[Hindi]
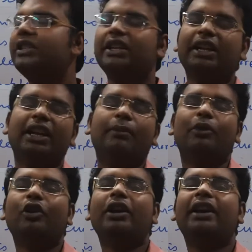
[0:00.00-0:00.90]
सिग्नल हम
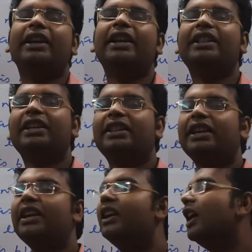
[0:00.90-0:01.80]
लोग नहीं देते
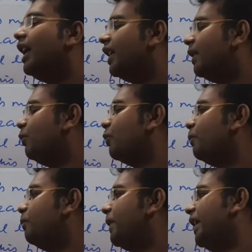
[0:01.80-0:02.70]
हैं आगे हम
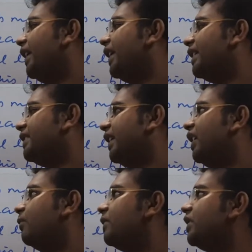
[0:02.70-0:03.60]
लोग पढ़ेंगे कैसे
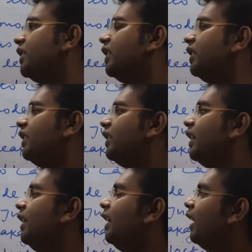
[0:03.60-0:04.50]
गेट में सिग्नल देते
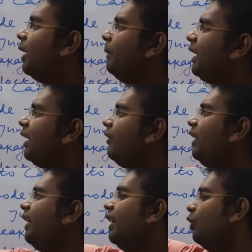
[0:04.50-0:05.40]
हैं अभी
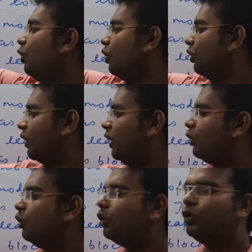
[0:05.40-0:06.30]
केवल एनोड और
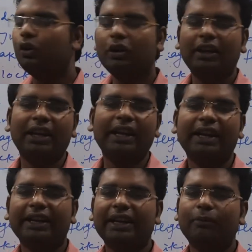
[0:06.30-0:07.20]
कैथोड को ले
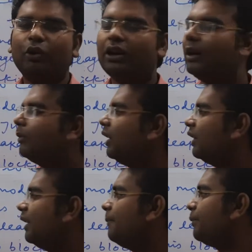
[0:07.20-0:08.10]
करके हम लोग काम
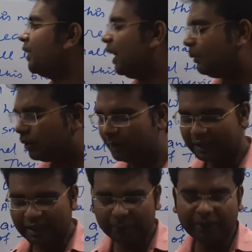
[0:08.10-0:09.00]
करते हैं हम लोग
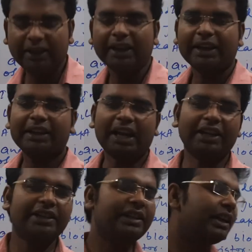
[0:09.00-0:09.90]
बताए भी कि
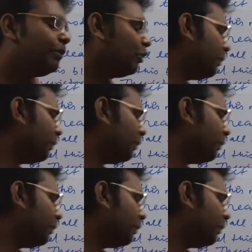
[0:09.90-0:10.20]
थायरिस्टर हम लोग